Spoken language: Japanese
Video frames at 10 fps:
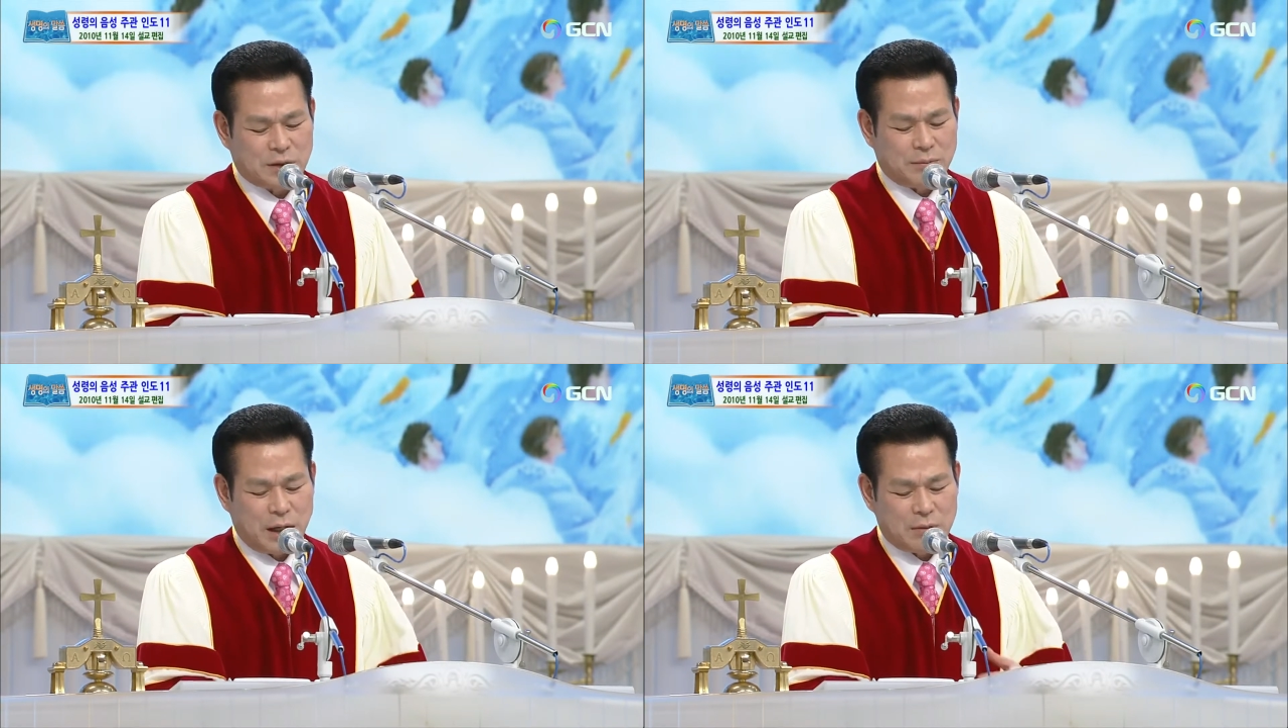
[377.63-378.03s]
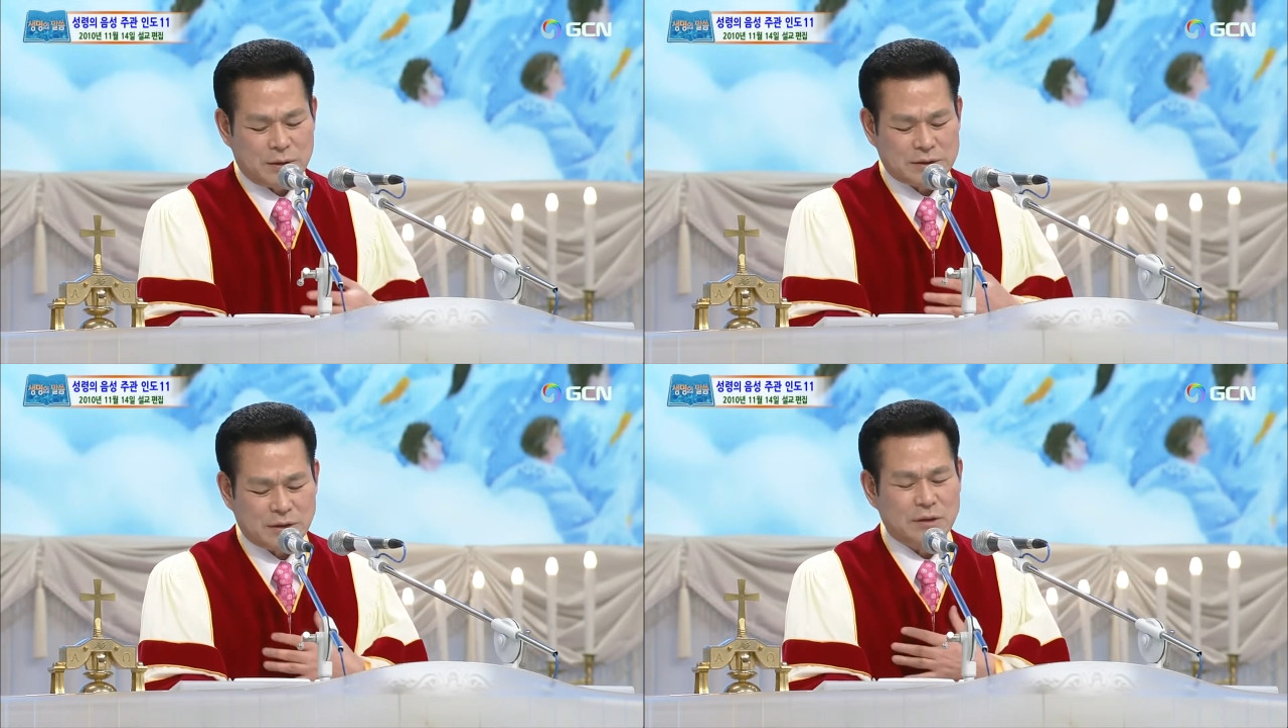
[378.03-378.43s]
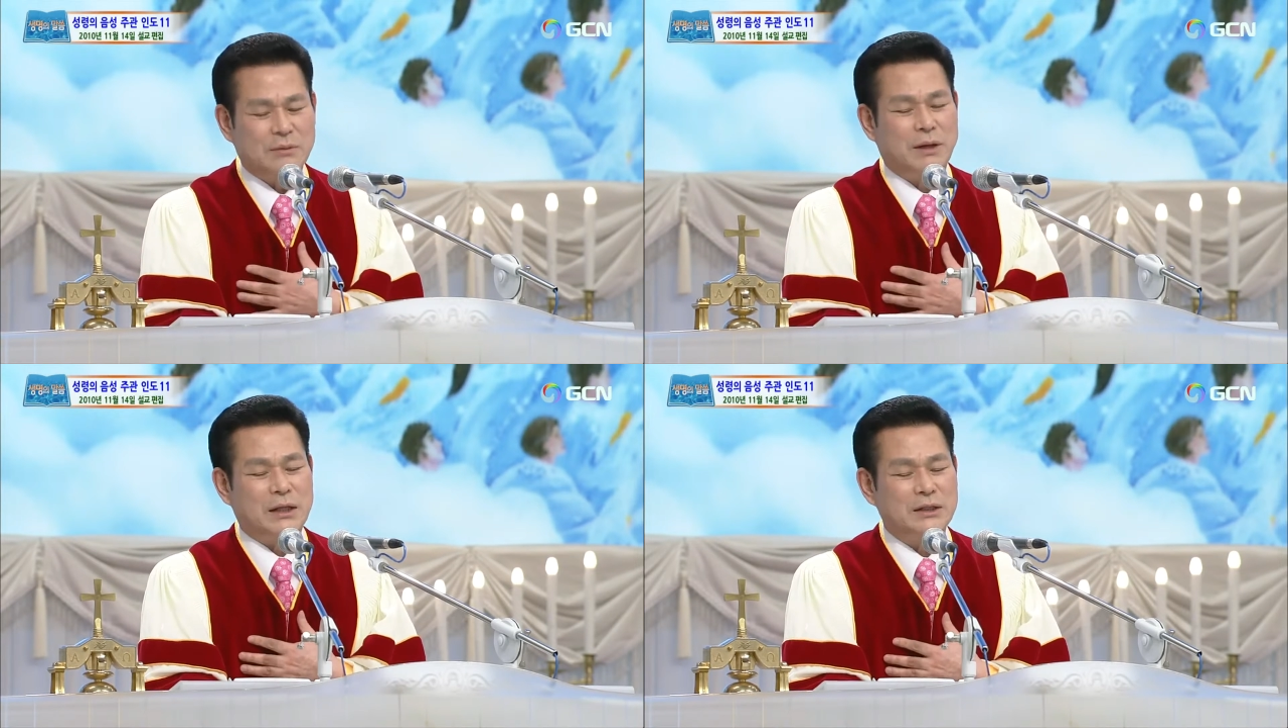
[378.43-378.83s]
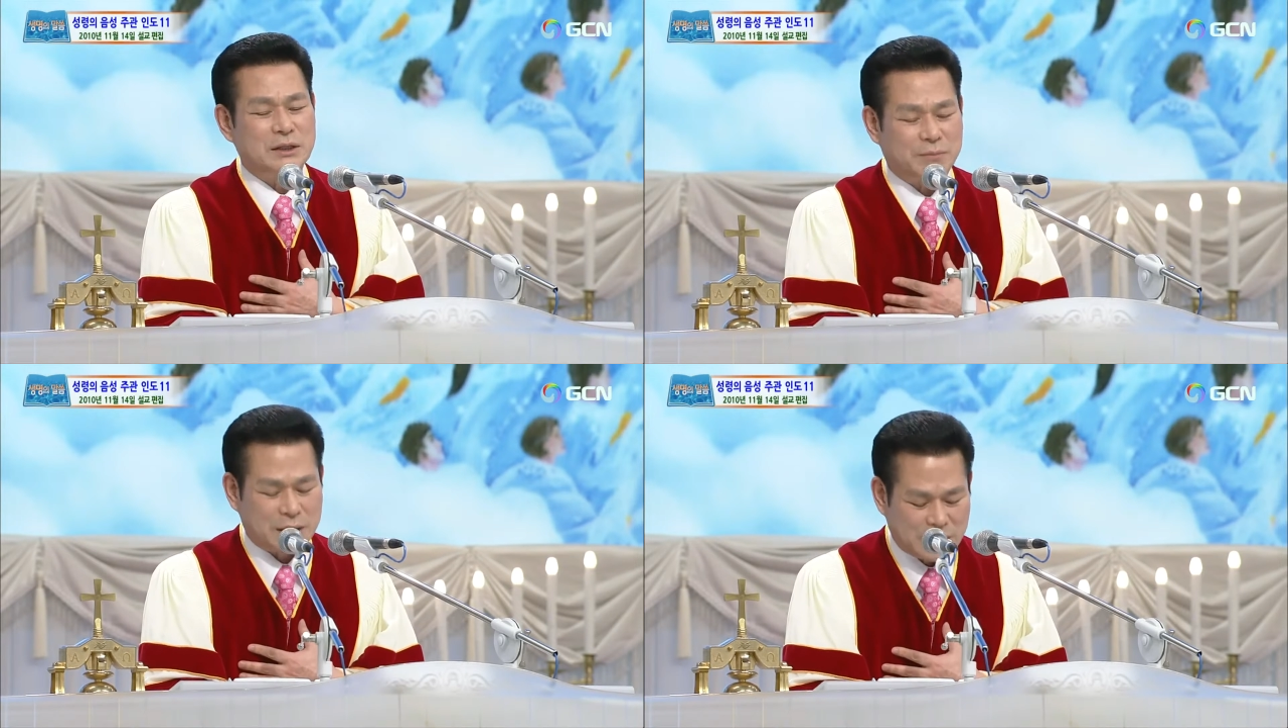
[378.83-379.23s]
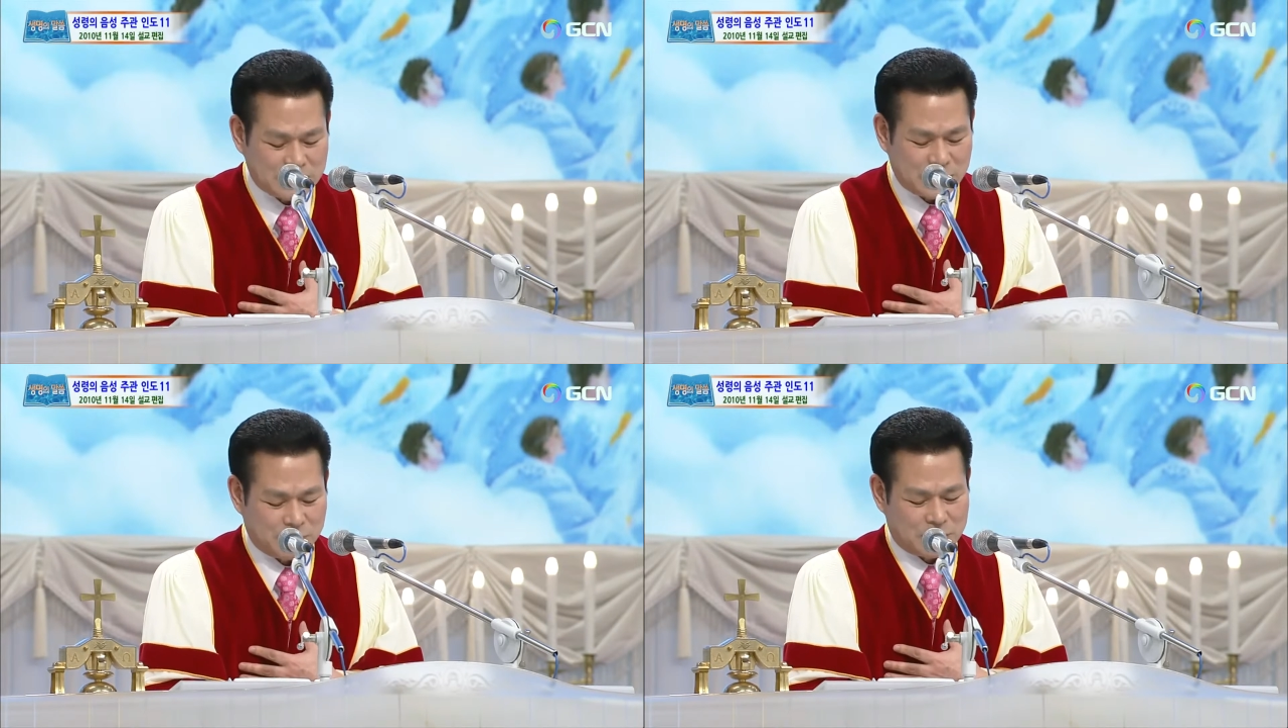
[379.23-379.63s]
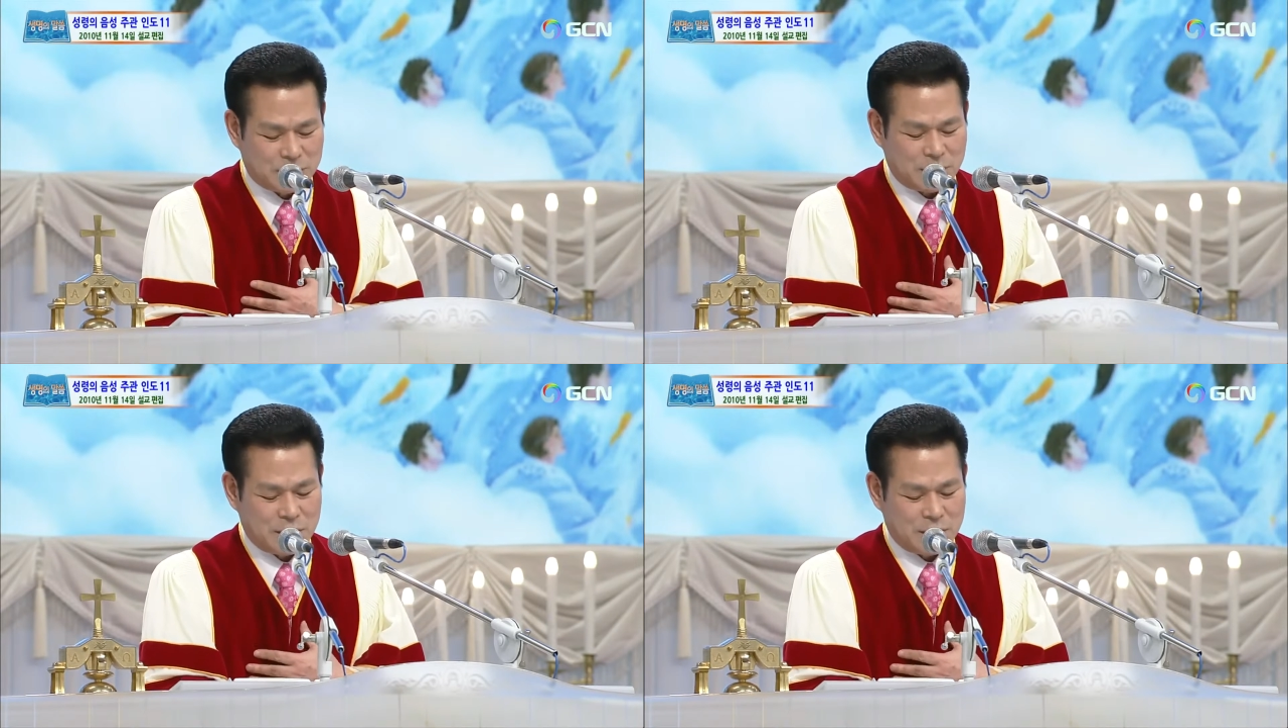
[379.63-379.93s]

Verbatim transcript: 成長しながら心に善を多く受